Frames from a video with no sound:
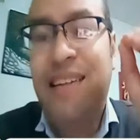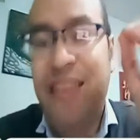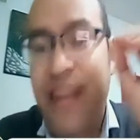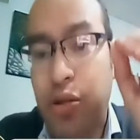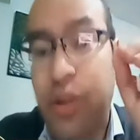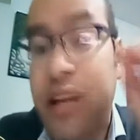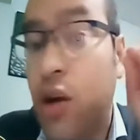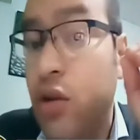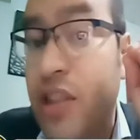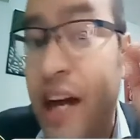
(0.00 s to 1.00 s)
o sea, este
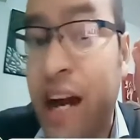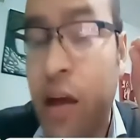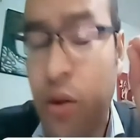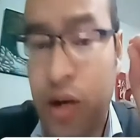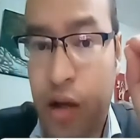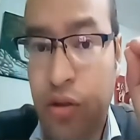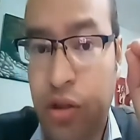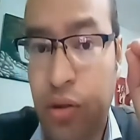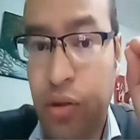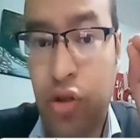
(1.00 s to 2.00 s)
derecho está consagrado en
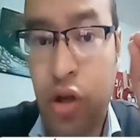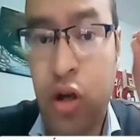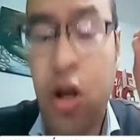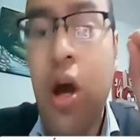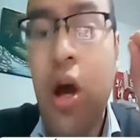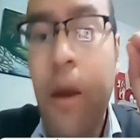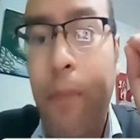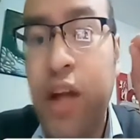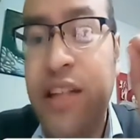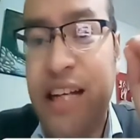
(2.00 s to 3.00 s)
la constitución
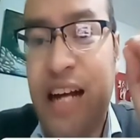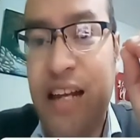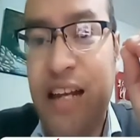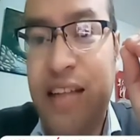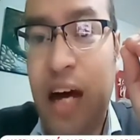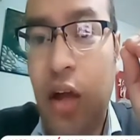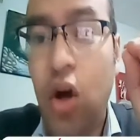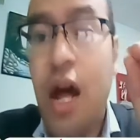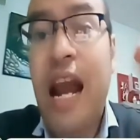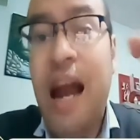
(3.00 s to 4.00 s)
política del
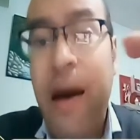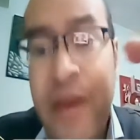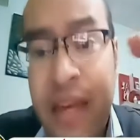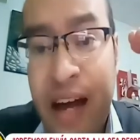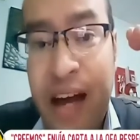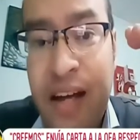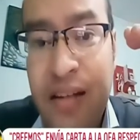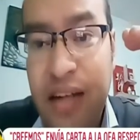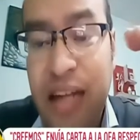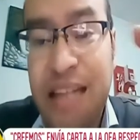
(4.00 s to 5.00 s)
Estado. La
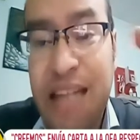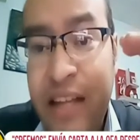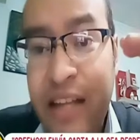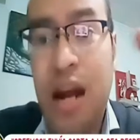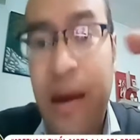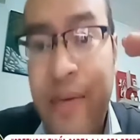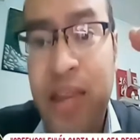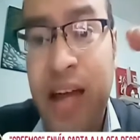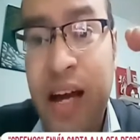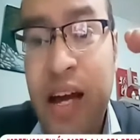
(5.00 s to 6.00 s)
vida, el derecho a
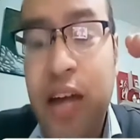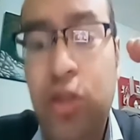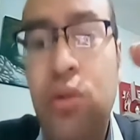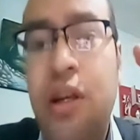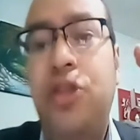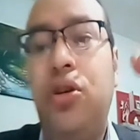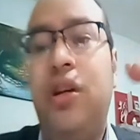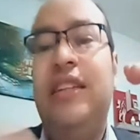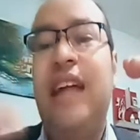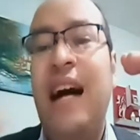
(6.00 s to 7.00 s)
la vida, es un
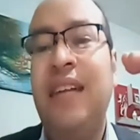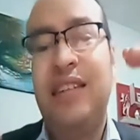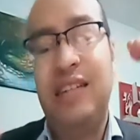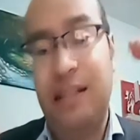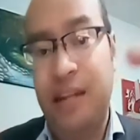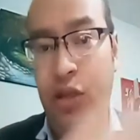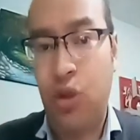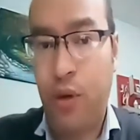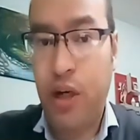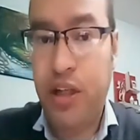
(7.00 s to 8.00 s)
derecho que está antes
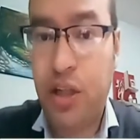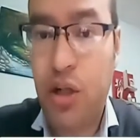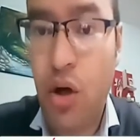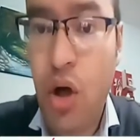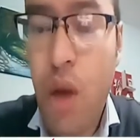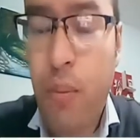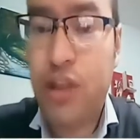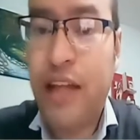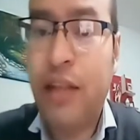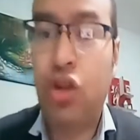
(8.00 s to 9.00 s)
del derecho político.
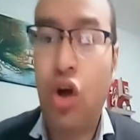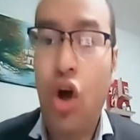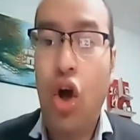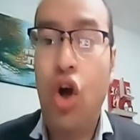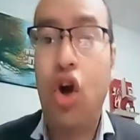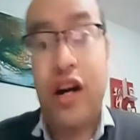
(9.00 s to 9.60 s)
Por tanto,